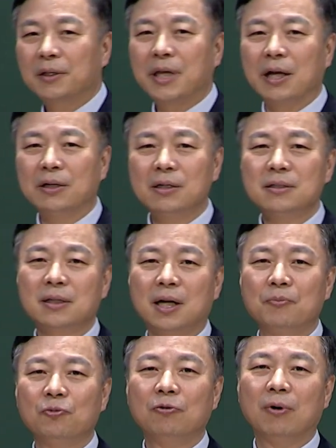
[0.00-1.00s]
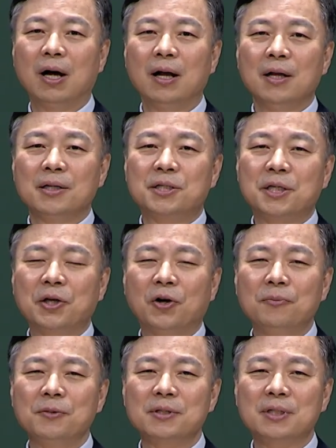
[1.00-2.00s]
게으른 사람과 지혜
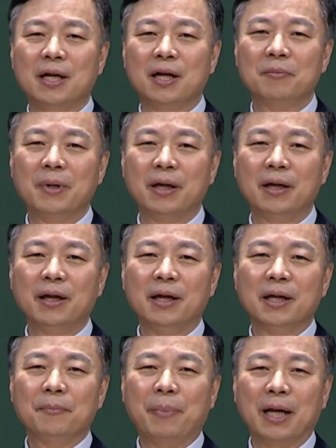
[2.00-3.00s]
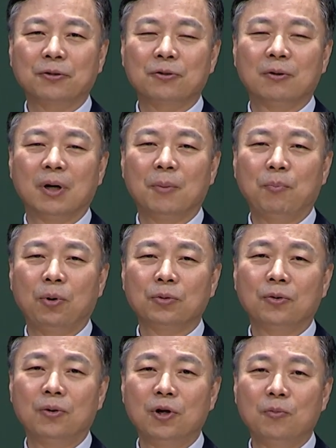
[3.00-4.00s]
없는 사람의 밭과
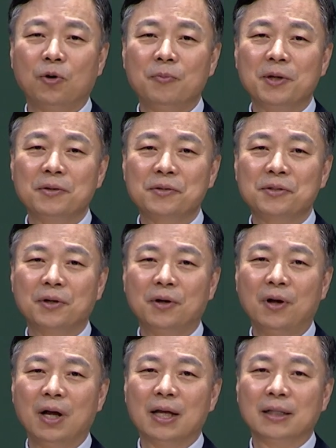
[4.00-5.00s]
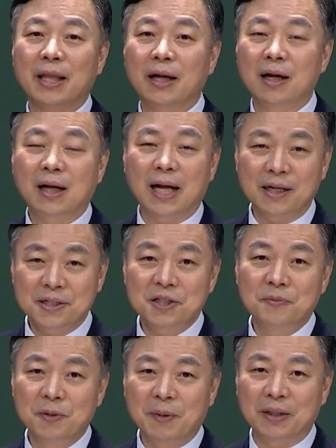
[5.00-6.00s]
포도원을 보면서 내가
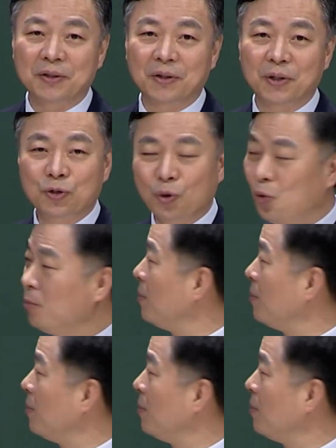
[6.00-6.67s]
가르침을 받는 거예요. 교훈